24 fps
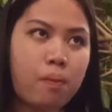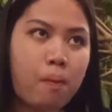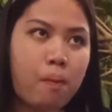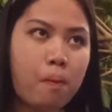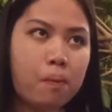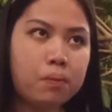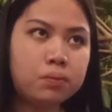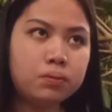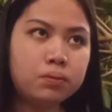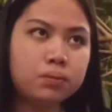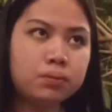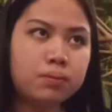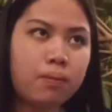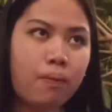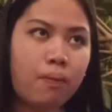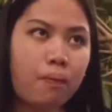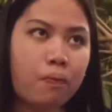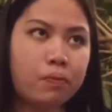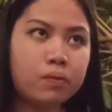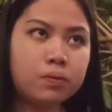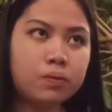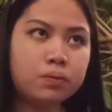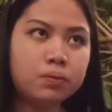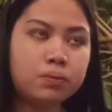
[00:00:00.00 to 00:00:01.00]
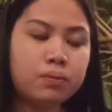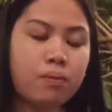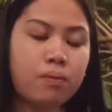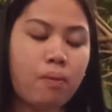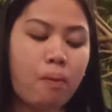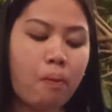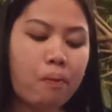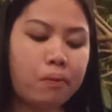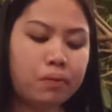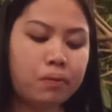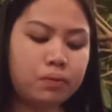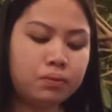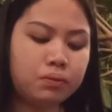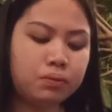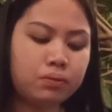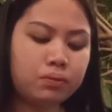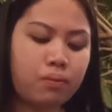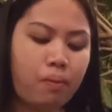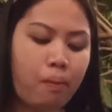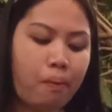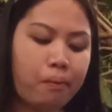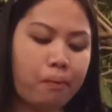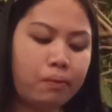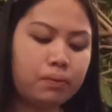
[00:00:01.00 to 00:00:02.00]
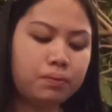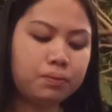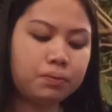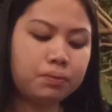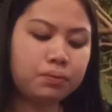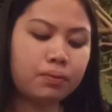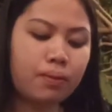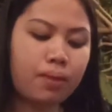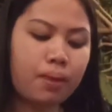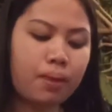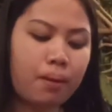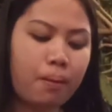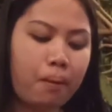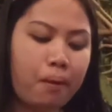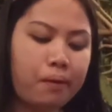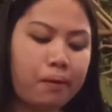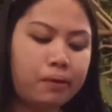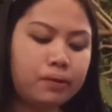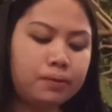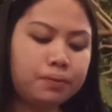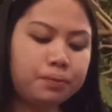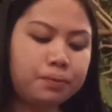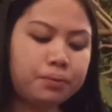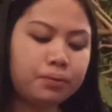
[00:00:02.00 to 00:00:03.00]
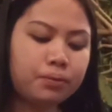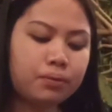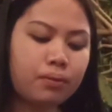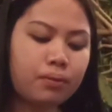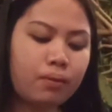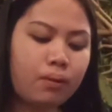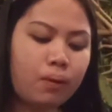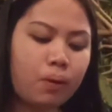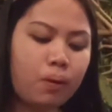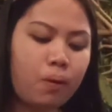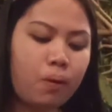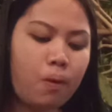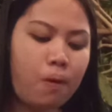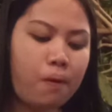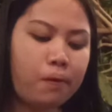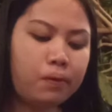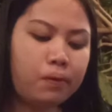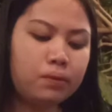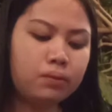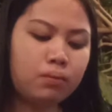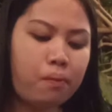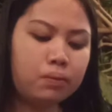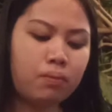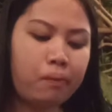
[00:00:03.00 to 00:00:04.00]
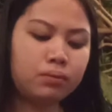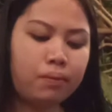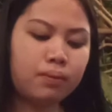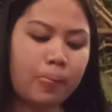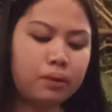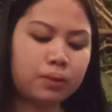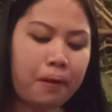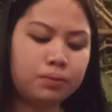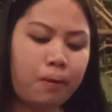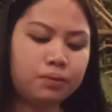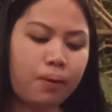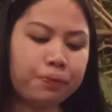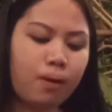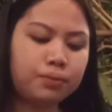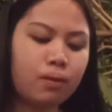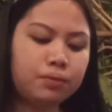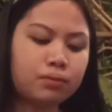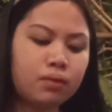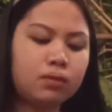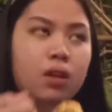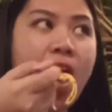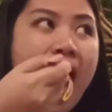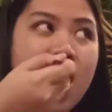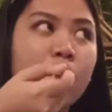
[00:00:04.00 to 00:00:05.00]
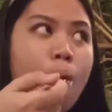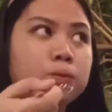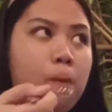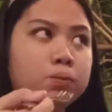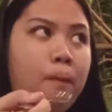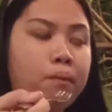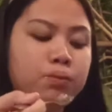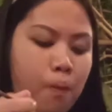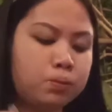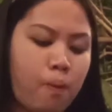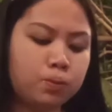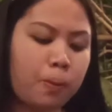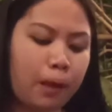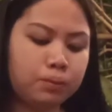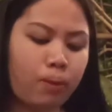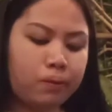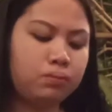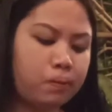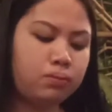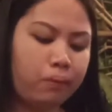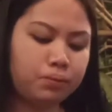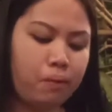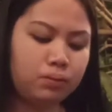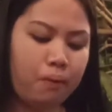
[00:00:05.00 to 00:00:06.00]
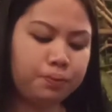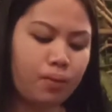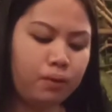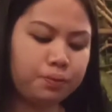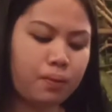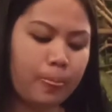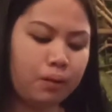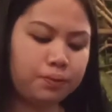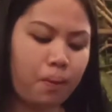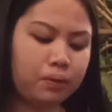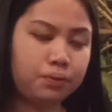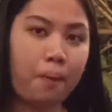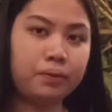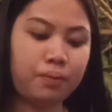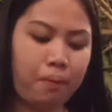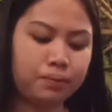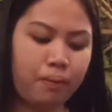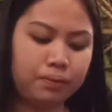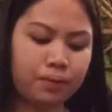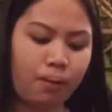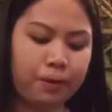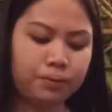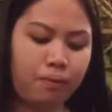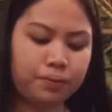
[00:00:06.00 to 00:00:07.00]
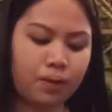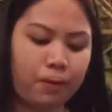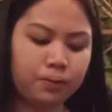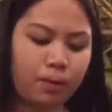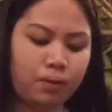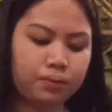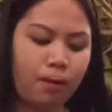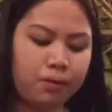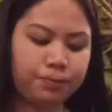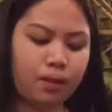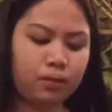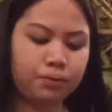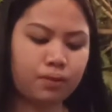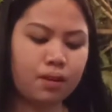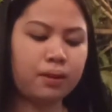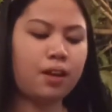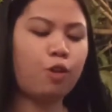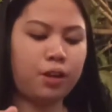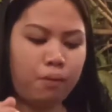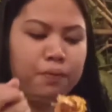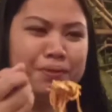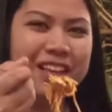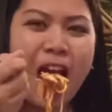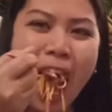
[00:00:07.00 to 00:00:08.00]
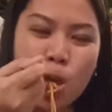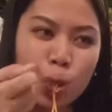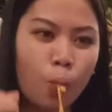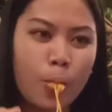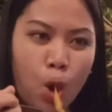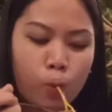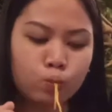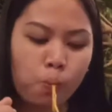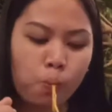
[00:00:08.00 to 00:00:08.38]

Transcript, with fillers: Untuk spagetinya ini enak, tapi biasa aja karena kayak kita tinggal datang ke supermarket gitu kita